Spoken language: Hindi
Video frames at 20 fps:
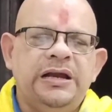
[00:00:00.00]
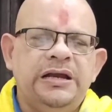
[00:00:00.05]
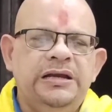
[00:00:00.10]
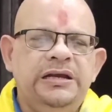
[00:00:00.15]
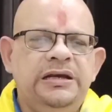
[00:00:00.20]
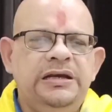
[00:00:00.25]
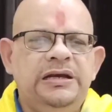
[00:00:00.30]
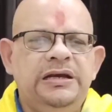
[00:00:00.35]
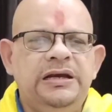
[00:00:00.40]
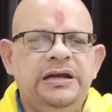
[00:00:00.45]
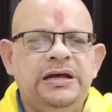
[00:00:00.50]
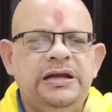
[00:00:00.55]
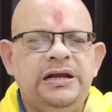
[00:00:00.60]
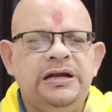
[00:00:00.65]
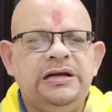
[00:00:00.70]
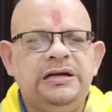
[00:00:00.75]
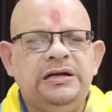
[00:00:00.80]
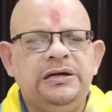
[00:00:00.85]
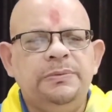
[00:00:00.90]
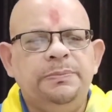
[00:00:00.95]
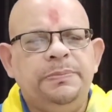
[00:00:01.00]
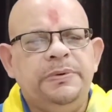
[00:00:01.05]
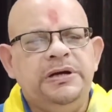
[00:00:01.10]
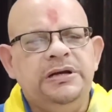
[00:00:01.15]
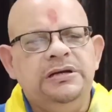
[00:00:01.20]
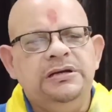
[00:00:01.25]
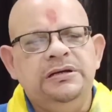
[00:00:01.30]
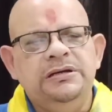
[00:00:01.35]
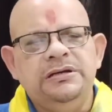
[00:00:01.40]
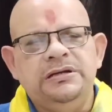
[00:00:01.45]
रही
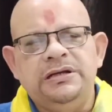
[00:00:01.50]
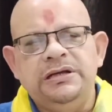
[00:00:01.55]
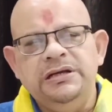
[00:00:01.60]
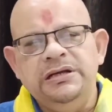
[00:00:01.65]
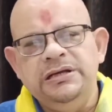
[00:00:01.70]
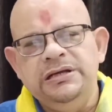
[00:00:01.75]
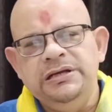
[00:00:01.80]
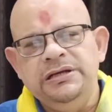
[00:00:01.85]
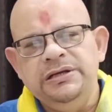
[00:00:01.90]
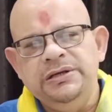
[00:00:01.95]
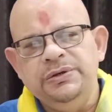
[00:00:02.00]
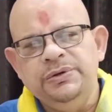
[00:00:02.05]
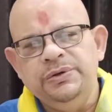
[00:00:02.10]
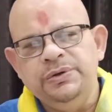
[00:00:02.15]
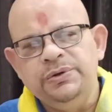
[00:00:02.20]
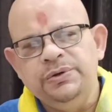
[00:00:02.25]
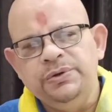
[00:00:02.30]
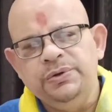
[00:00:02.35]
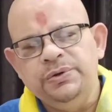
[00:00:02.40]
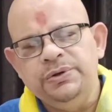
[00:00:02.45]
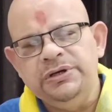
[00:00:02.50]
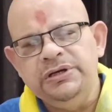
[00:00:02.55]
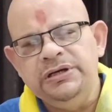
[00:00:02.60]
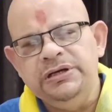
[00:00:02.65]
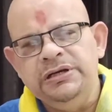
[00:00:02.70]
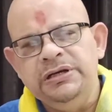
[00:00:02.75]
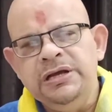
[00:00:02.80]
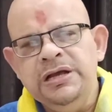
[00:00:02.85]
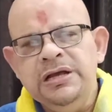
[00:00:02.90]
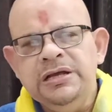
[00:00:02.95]
लरकपन की
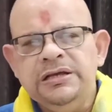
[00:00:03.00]
होरी